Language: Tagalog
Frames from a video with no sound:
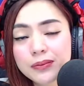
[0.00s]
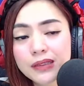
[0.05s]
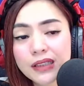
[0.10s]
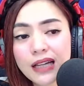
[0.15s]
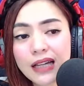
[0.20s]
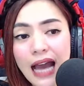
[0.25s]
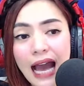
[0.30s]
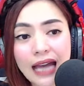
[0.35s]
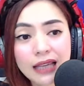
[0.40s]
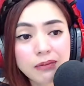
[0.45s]

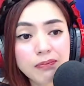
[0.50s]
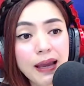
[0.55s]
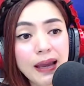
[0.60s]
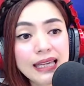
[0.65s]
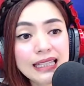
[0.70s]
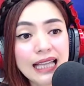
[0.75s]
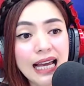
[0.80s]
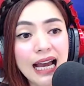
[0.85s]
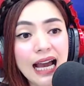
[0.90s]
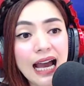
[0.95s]
at
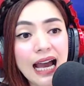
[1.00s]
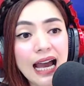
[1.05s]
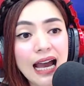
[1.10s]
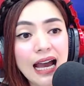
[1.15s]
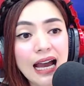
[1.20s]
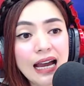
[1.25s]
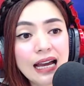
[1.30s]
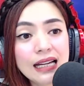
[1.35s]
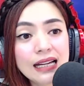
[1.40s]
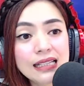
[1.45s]
may
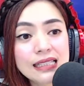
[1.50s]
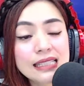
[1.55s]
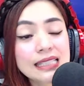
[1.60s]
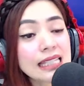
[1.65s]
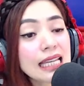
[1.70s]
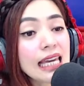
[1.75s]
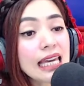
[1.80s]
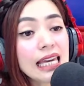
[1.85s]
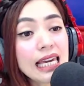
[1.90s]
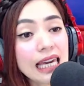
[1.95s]

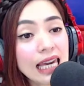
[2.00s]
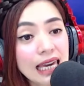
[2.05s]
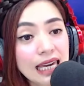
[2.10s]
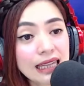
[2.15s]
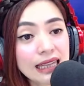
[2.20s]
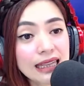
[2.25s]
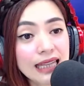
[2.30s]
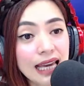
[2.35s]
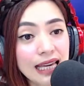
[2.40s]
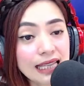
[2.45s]

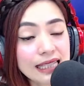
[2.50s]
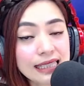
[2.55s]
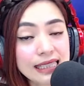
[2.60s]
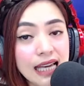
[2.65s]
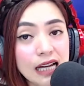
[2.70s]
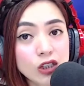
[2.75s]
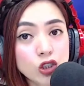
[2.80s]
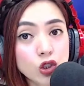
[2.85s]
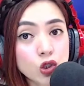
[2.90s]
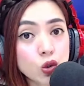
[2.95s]
nakasingit na
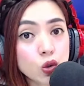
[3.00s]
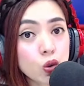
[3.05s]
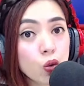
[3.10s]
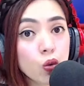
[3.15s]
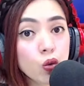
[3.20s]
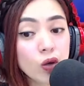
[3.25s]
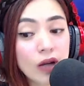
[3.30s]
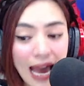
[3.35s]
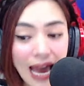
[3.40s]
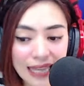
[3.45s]
isang
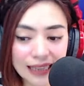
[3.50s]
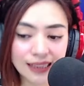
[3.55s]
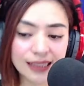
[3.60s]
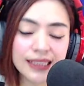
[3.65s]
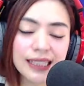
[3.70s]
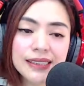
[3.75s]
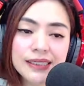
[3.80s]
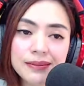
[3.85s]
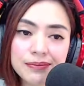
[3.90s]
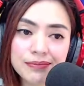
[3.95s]
sulat.
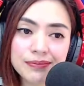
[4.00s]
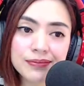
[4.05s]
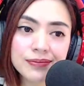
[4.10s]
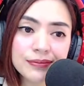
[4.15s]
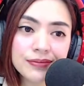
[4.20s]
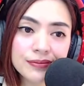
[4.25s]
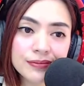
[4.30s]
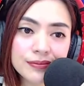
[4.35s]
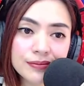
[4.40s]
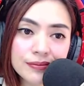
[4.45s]

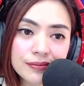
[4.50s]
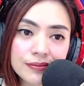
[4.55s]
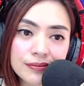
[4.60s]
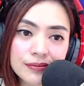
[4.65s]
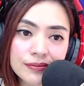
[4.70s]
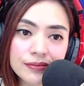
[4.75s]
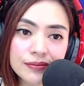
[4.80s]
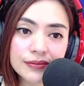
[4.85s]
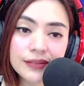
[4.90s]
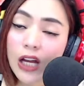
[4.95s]

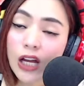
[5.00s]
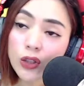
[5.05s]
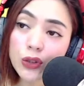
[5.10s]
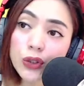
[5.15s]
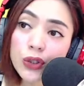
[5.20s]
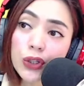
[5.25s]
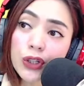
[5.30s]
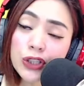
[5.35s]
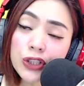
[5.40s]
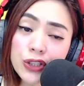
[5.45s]

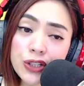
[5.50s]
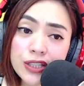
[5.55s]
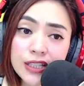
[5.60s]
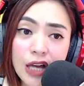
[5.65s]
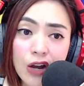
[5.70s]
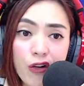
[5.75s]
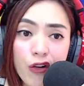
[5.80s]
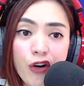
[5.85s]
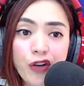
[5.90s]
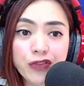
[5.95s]
Na-curious
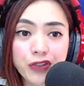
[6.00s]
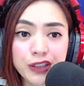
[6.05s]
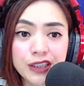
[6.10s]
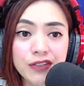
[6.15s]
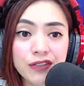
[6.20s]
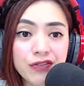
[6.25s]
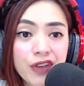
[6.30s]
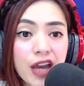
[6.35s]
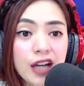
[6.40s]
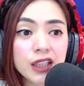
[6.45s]
ako for the
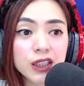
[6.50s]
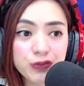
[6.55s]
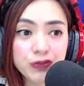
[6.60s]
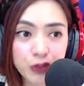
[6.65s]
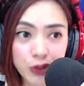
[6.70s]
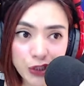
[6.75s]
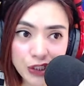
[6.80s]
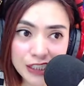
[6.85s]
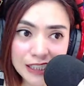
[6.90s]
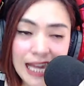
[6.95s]
very
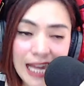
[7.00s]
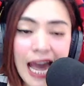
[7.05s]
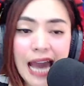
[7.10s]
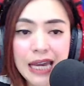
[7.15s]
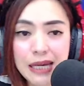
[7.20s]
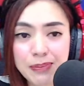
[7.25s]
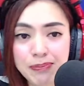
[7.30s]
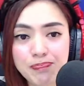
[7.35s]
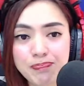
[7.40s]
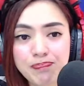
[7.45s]
first
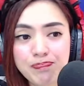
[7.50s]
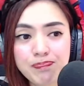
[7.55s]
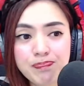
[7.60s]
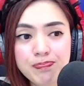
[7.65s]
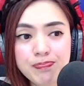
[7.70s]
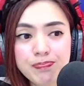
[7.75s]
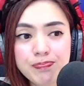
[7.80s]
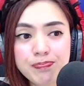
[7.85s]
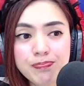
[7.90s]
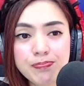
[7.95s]
time.
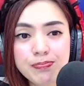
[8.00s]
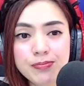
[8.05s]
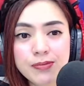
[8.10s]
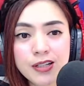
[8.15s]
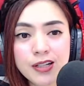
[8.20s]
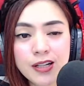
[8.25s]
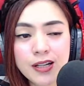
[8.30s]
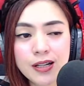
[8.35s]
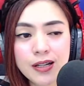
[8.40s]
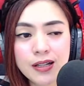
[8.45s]

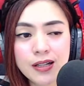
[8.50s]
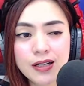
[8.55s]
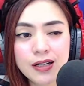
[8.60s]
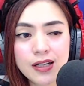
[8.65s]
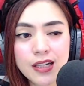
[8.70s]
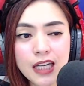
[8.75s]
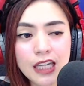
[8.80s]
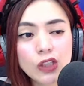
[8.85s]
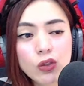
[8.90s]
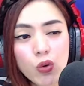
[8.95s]

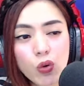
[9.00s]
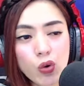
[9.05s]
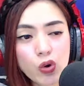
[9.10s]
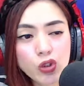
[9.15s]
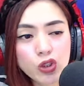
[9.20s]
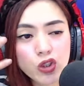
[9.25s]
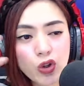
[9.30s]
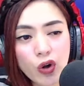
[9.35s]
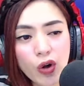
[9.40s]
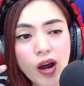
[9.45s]

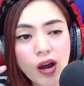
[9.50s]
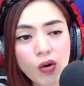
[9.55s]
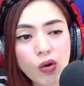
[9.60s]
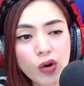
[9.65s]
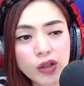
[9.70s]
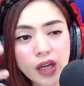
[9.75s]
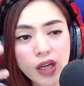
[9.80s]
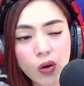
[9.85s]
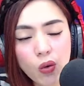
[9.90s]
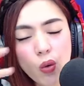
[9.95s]
Inuudyok ako
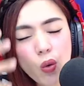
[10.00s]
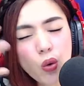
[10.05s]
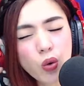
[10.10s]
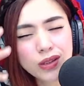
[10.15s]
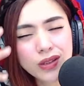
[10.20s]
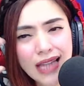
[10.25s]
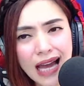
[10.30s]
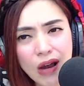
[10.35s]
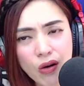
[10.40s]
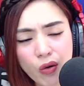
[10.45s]
ng
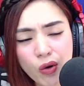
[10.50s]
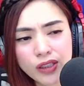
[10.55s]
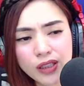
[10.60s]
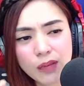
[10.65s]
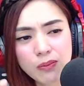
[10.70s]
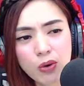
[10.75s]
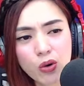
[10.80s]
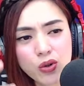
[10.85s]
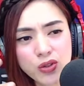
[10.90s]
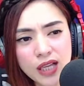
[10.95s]
utak ko na
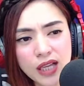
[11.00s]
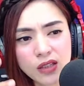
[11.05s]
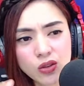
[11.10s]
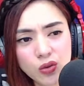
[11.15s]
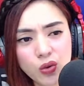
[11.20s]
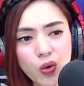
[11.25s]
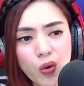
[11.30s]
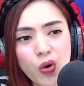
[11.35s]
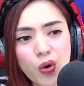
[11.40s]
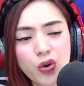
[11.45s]
buksan
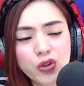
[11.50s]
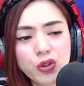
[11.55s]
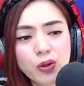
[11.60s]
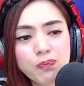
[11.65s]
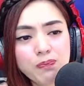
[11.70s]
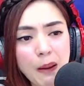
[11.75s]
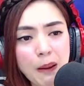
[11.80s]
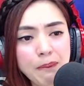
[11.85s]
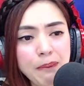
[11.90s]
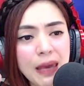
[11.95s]
ko yung
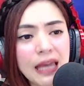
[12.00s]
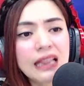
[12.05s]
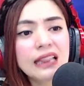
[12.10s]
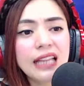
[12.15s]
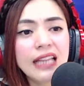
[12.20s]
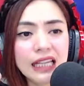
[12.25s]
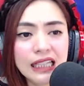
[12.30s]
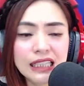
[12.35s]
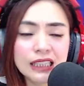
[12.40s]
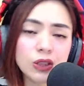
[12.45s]
papel
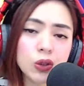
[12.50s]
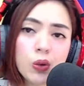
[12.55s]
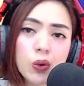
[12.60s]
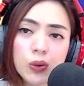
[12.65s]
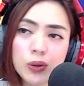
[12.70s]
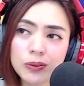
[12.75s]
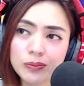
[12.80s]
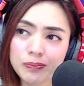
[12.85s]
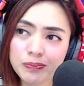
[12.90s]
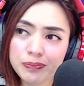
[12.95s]
na
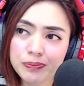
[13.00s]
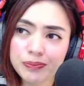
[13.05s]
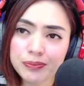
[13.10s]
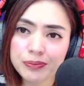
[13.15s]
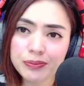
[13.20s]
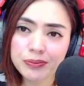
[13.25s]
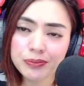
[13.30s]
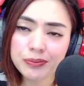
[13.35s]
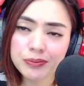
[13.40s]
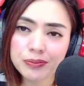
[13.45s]
ito
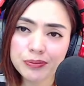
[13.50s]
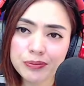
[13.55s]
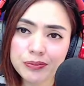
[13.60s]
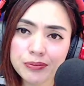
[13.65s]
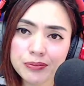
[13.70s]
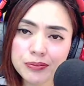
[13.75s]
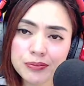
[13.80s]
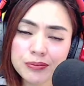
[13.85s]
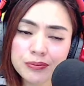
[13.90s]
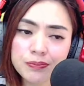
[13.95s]

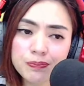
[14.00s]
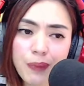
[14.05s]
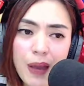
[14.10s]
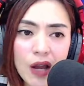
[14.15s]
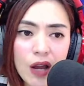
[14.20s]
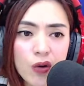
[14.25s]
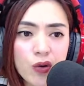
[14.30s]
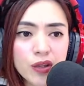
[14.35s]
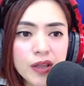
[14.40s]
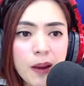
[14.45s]

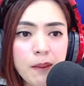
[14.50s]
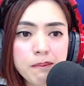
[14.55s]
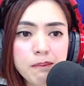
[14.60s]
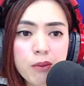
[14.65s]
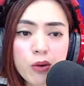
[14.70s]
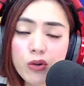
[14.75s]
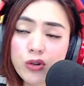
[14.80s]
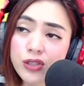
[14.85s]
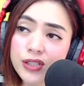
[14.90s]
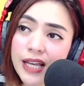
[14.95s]
pero nang
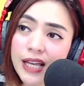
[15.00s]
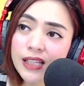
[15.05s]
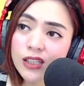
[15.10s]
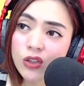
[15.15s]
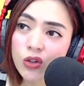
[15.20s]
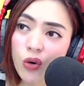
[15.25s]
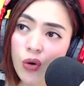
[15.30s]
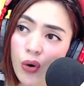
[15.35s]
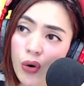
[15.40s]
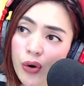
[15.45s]
buksan
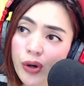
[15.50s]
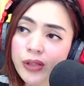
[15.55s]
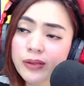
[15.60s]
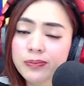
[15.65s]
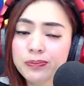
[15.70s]
ko,